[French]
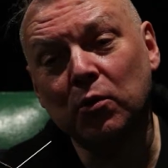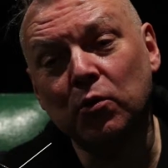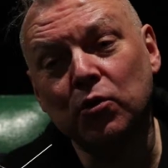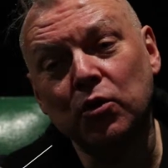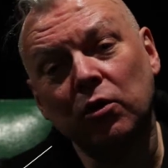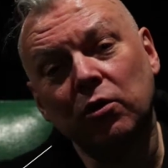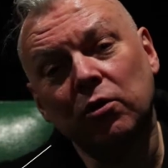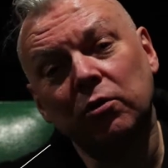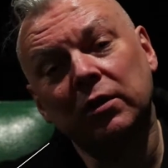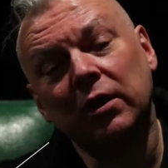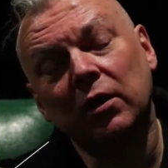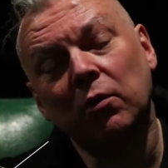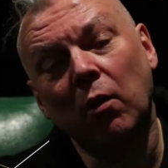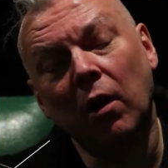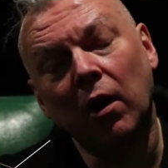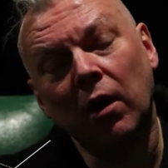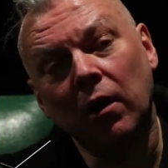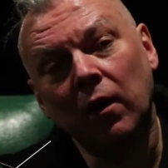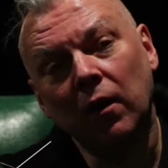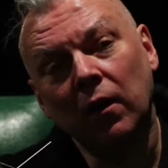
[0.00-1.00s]
Jean-Claude
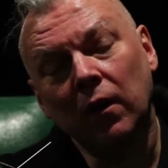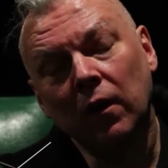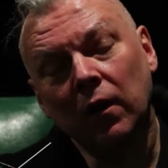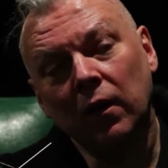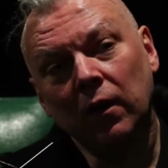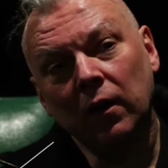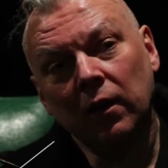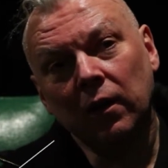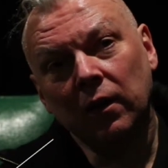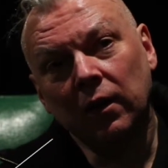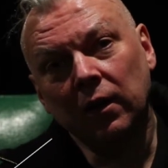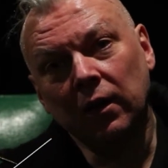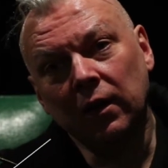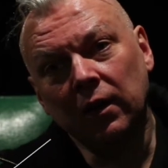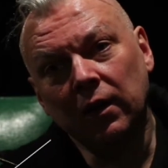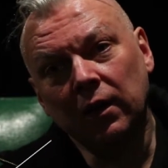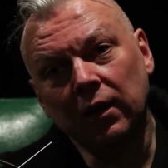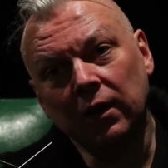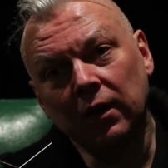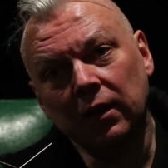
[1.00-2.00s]
Eloi
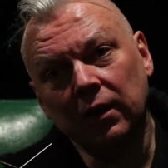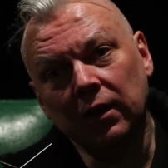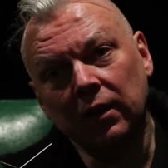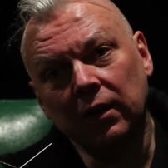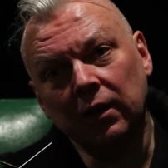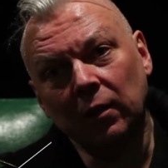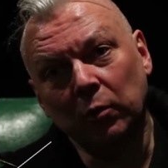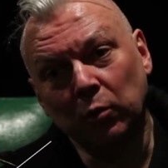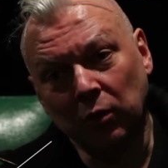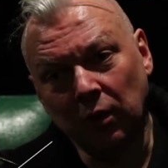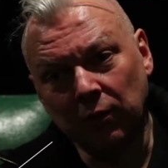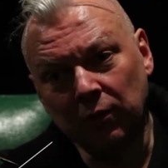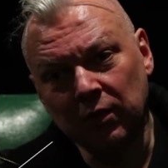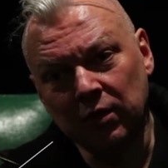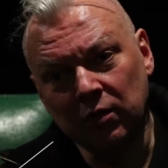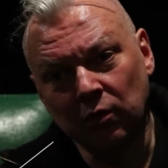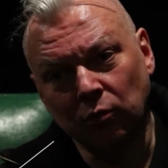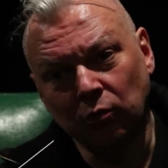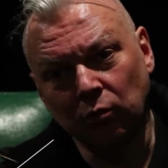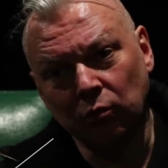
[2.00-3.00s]
est, à mon avis,
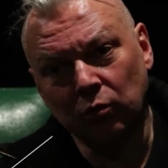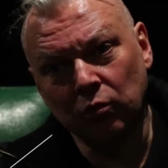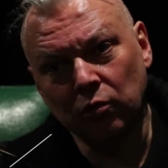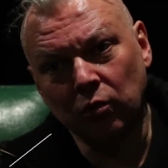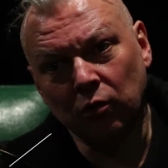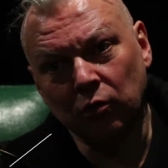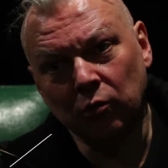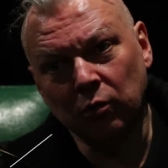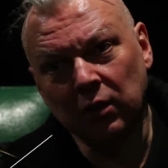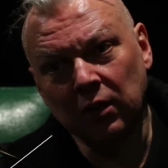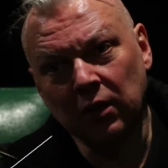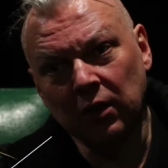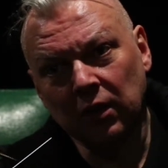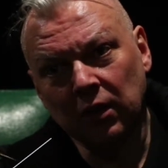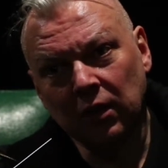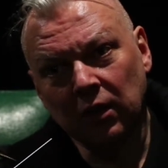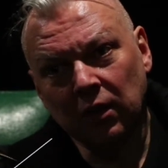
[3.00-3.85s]
sans doute aujourd'hui,